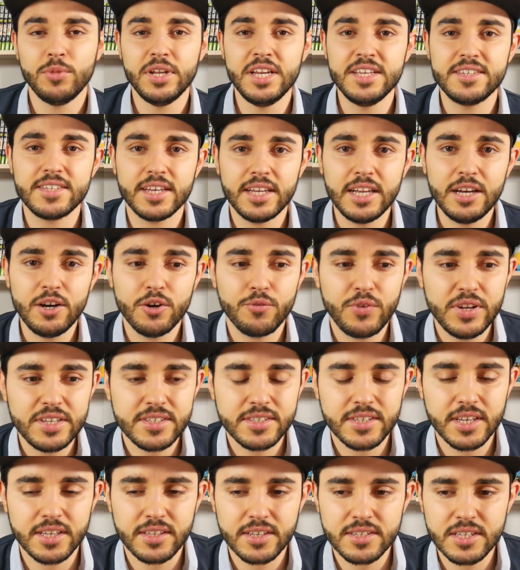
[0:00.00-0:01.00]
Mais Lisana en fait
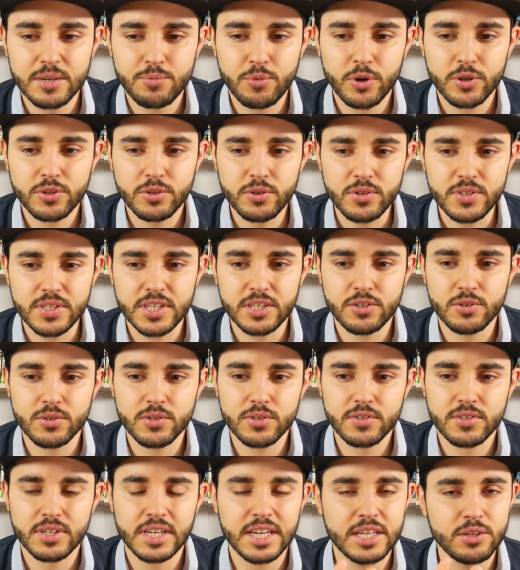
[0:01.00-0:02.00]
ce qui est très important c'est que
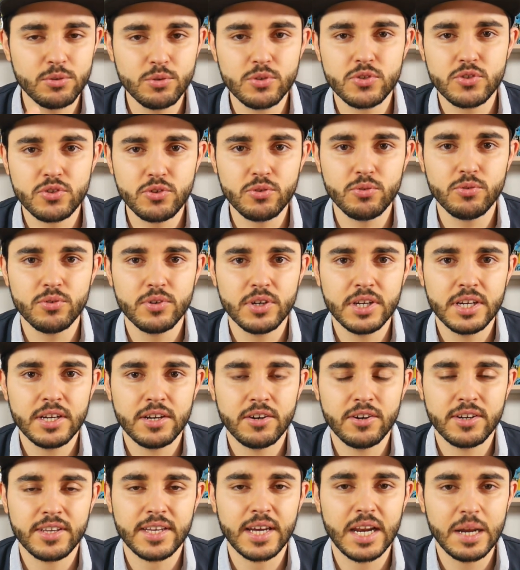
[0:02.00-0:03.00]
les notions
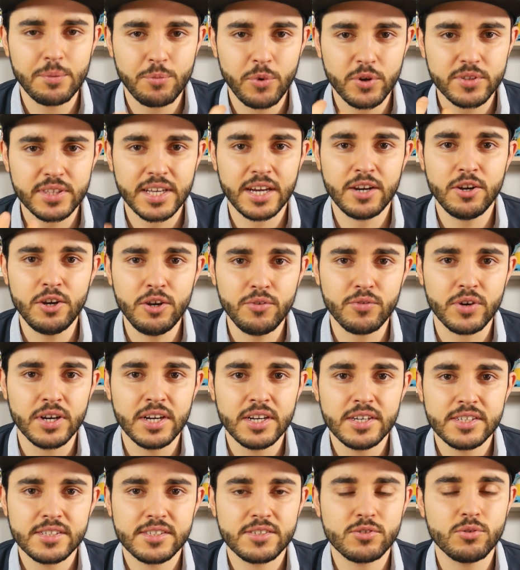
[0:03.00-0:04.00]
euh, qu'elle apporte à l'œuvre
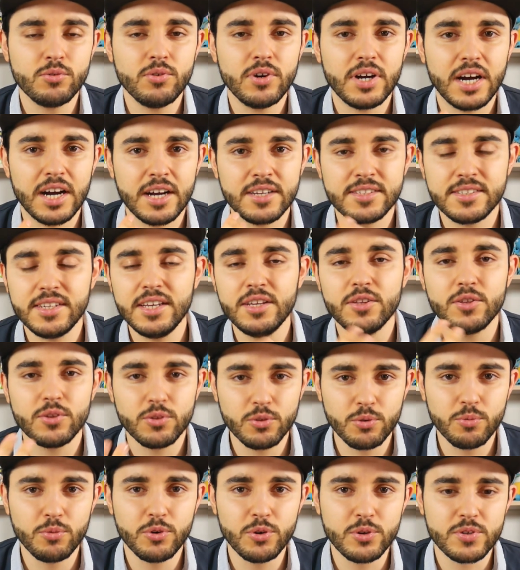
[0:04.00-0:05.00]
sont assez
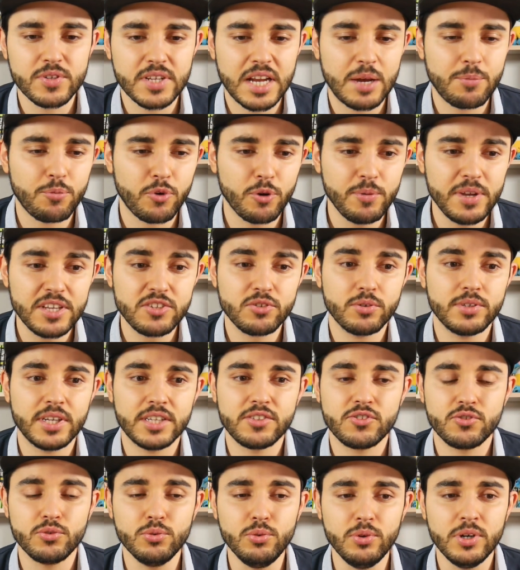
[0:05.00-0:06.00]
nombreuses. La première sur
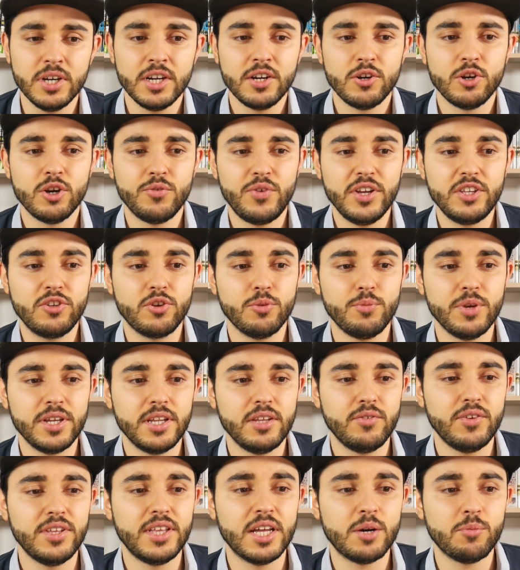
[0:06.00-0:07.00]
Natsu, le fait que bien
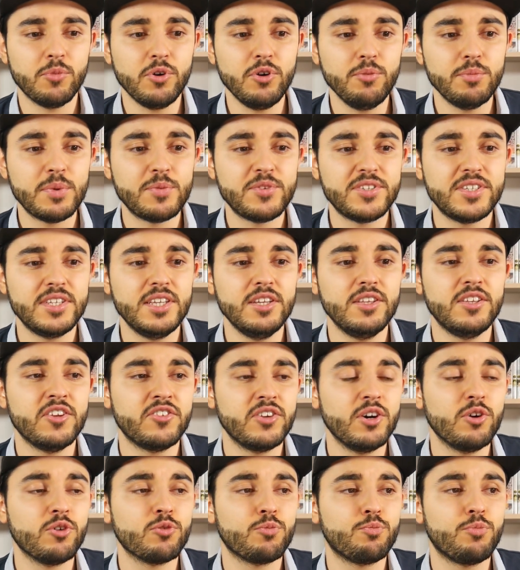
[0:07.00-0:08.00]
évidemment évidemment, même si
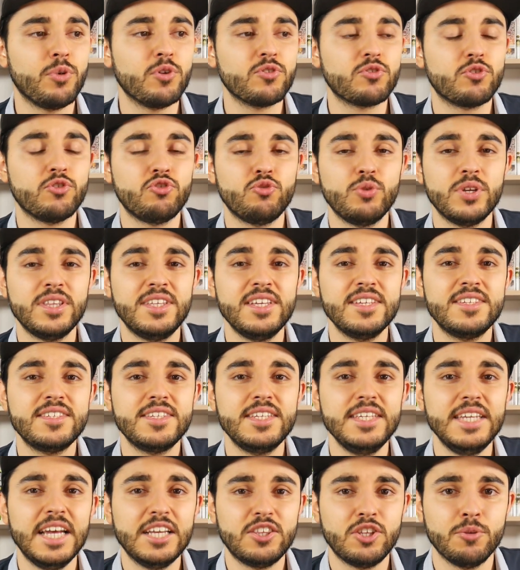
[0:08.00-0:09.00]
déjà on pense que tu es
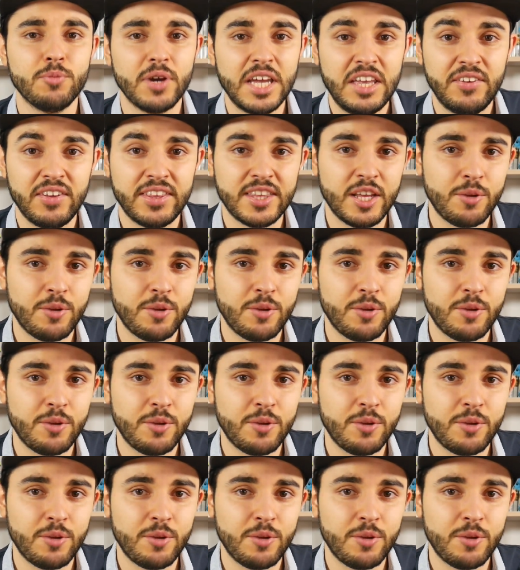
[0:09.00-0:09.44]
destiné à te marier avec